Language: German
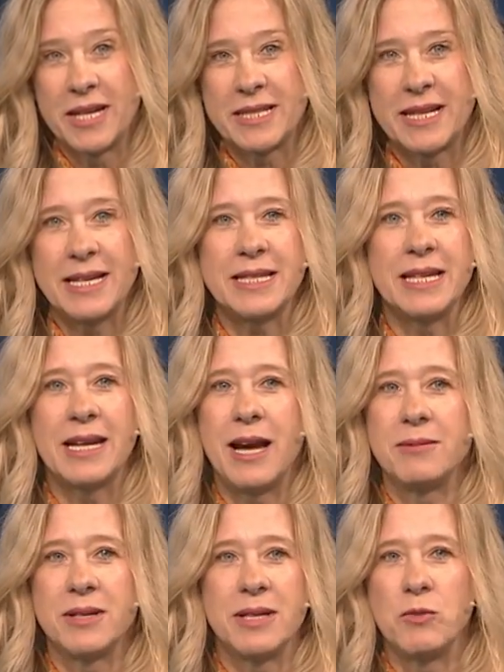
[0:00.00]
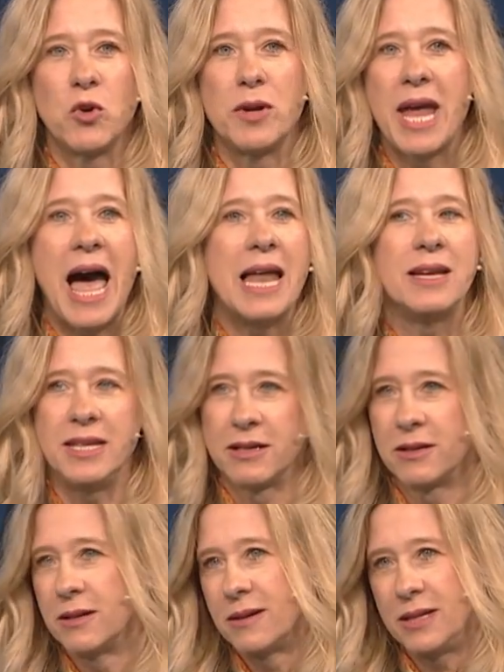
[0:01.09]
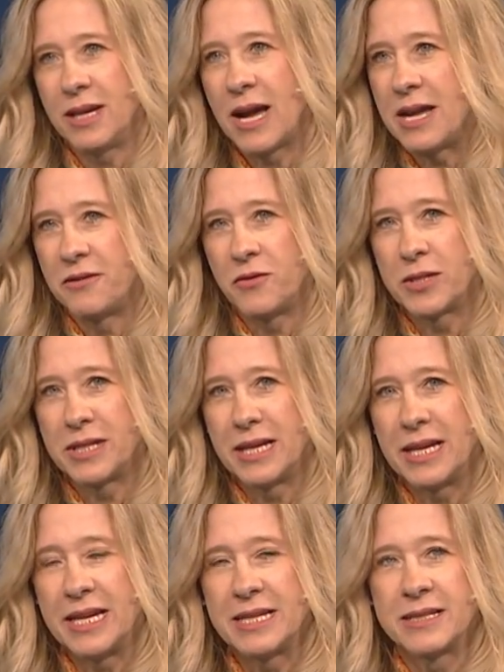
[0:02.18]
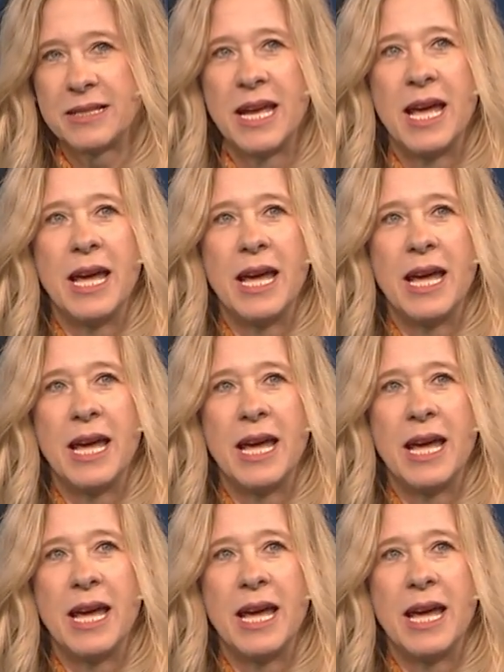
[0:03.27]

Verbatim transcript: Das heißt, ich habe im Grunde alle ihre, ihre Antworten gelesen.